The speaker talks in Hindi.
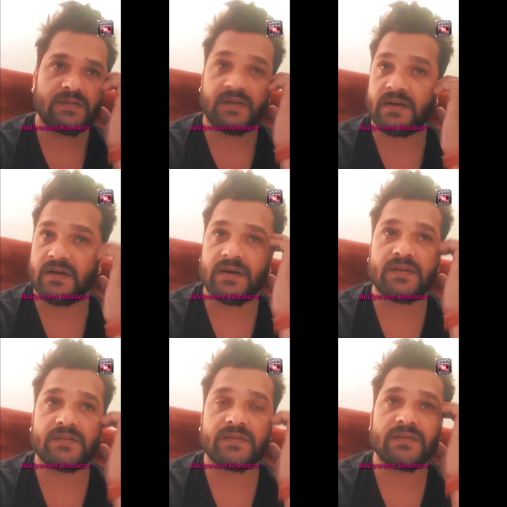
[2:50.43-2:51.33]

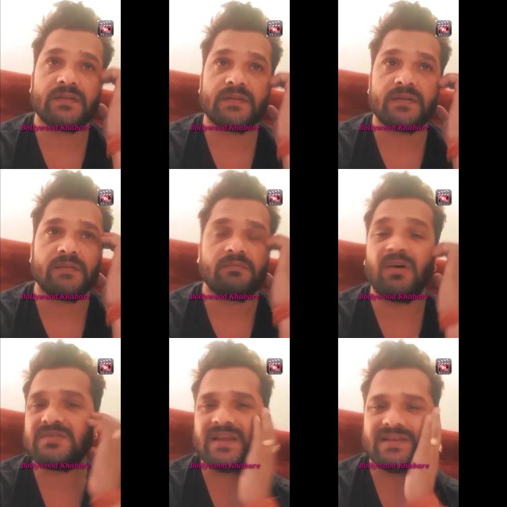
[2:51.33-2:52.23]
संघर्ष
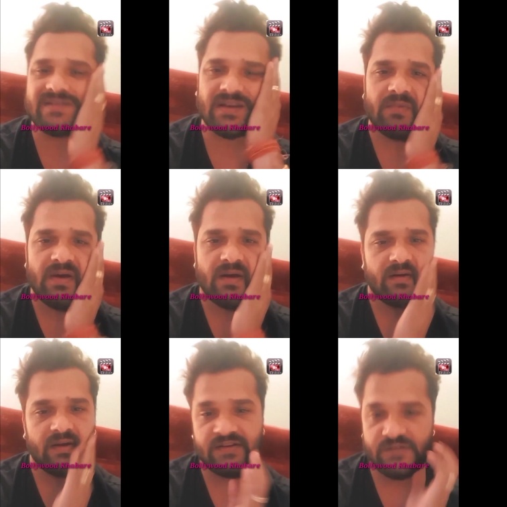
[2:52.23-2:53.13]
बहुत सारी सिनेमा
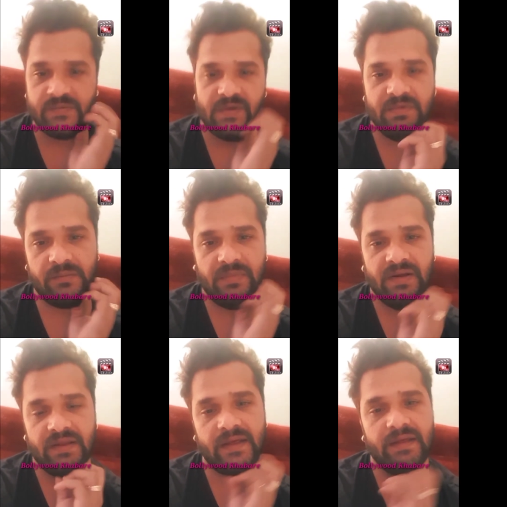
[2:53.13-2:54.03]
रजनीश भैया भी ने
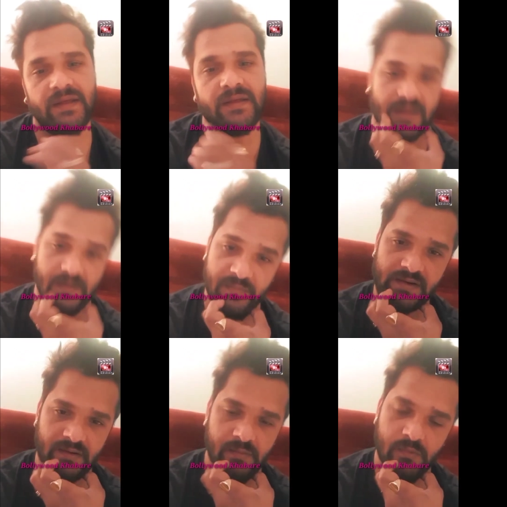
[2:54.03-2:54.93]
बनाया है
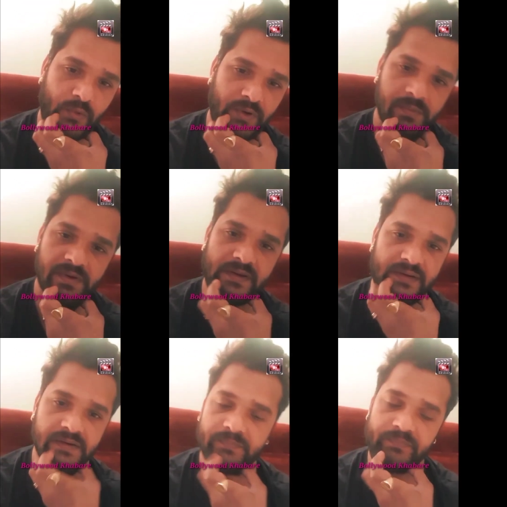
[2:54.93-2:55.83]
हमने हम लोगों ने भी
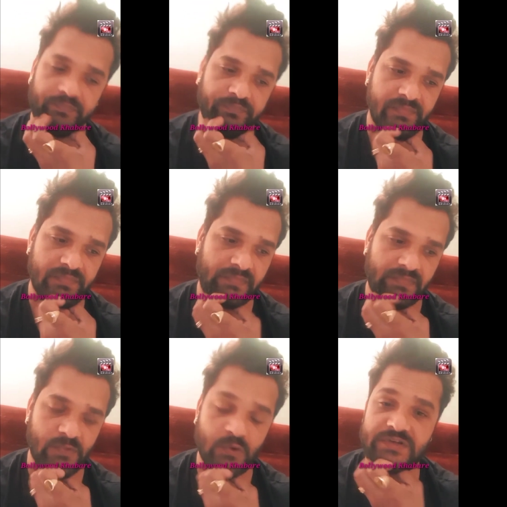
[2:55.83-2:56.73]

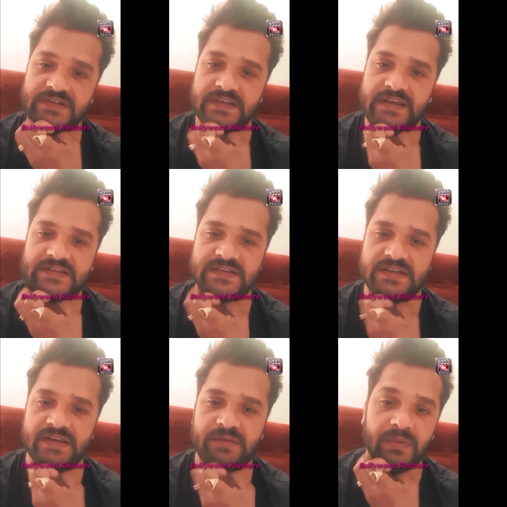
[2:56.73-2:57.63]
कोशिश की अच्छी
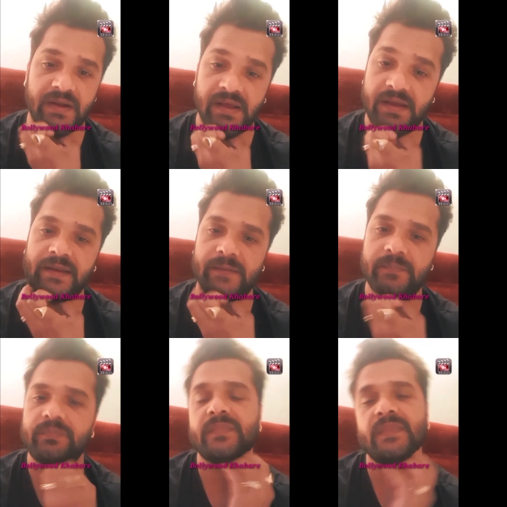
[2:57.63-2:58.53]
सिनेमा बना रहे
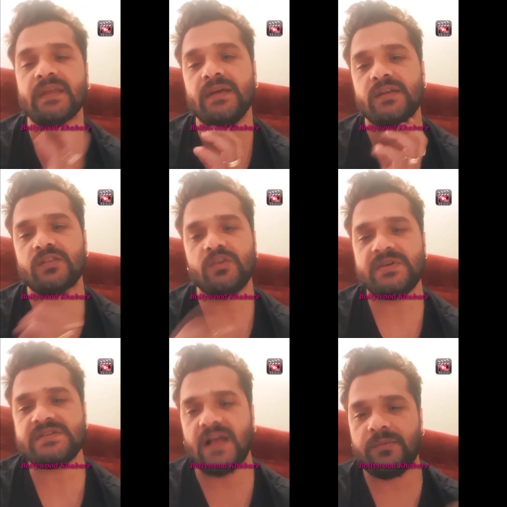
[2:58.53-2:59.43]
हैं तो
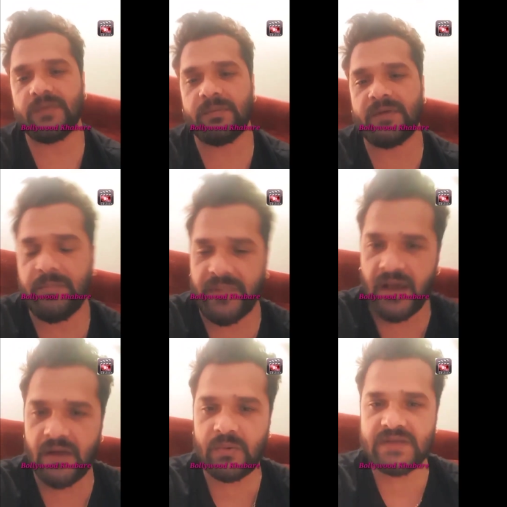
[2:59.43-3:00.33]
बस आप सबका
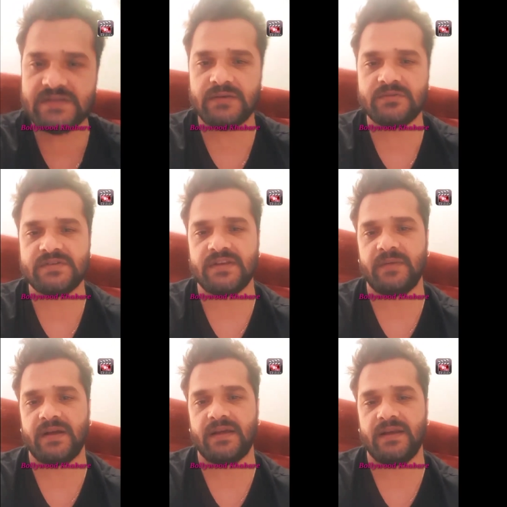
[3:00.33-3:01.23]
प्यार होना चाहिए उस
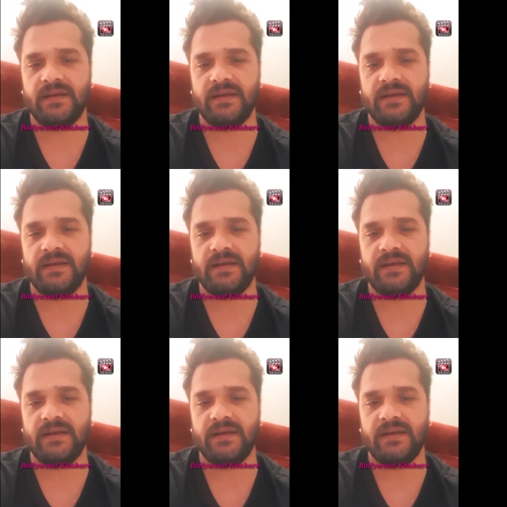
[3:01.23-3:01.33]
सिनेमा के